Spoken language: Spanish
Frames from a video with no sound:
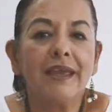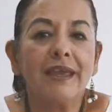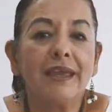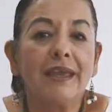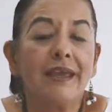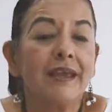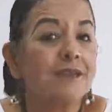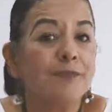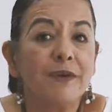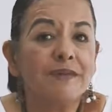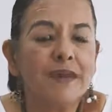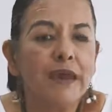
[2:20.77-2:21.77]
eh,
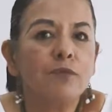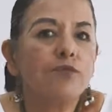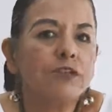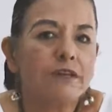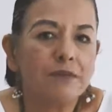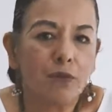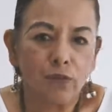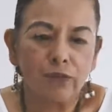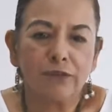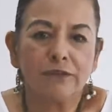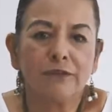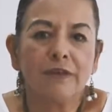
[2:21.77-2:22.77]
expresar muchas
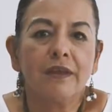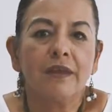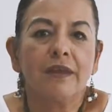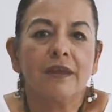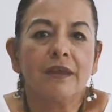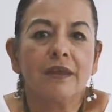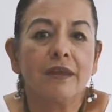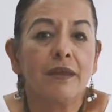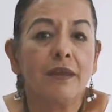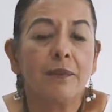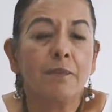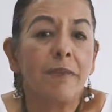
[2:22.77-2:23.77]
cosas.
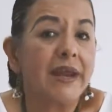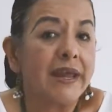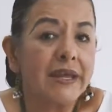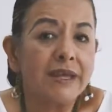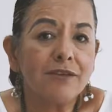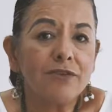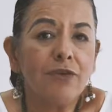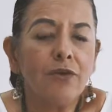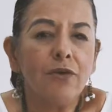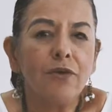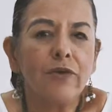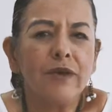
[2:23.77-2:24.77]
Eh, para
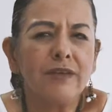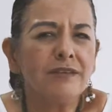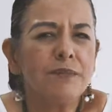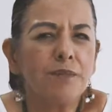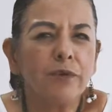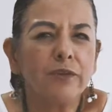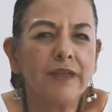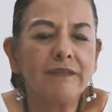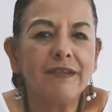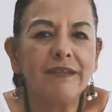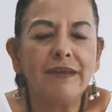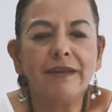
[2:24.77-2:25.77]
ello, es
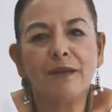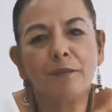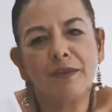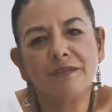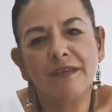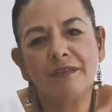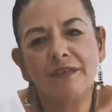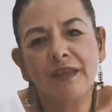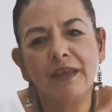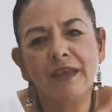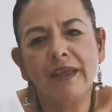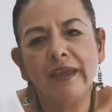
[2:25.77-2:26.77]
importante tener
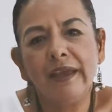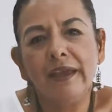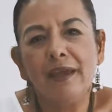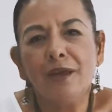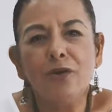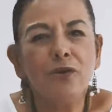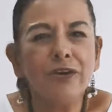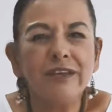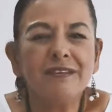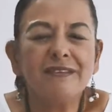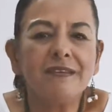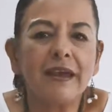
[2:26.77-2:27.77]
presente que no
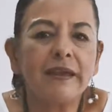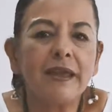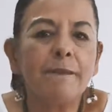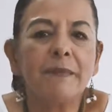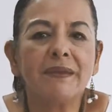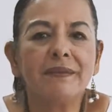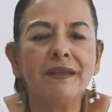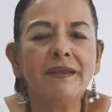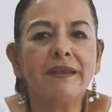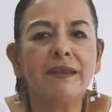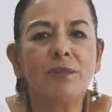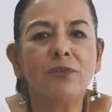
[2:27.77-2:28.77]
necesariamente
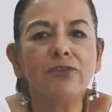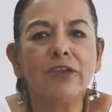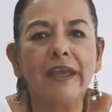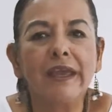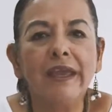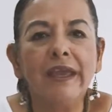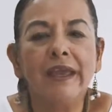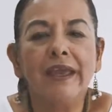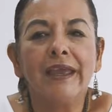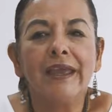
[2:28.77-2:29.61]
tenemos que